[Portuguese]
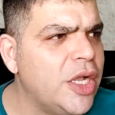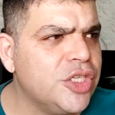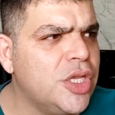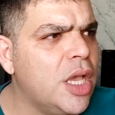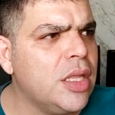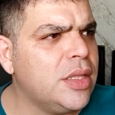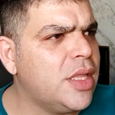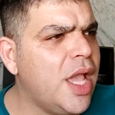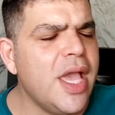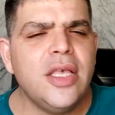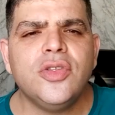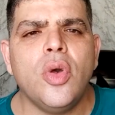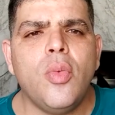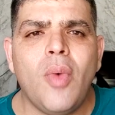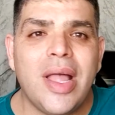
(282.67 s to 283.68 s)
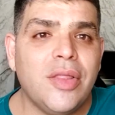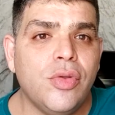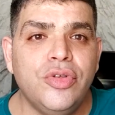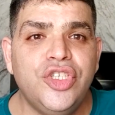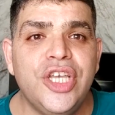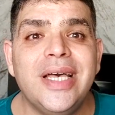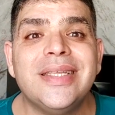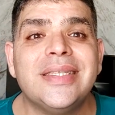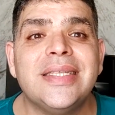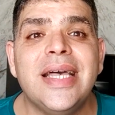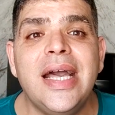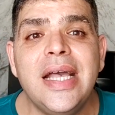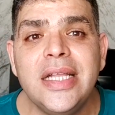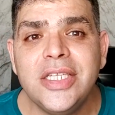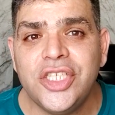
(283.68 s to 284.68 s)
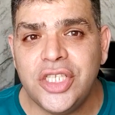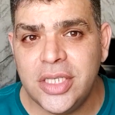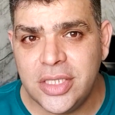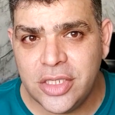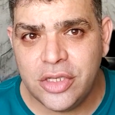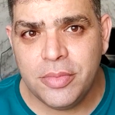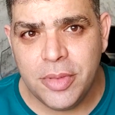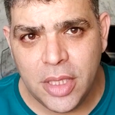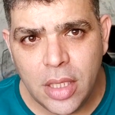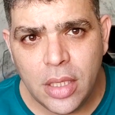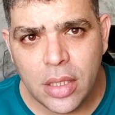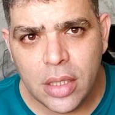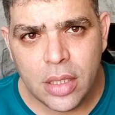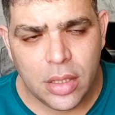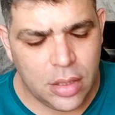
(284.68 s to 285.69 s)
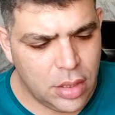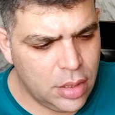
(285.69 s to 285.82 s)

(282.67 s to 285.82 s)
acho que três ou quatro dias antes de mim,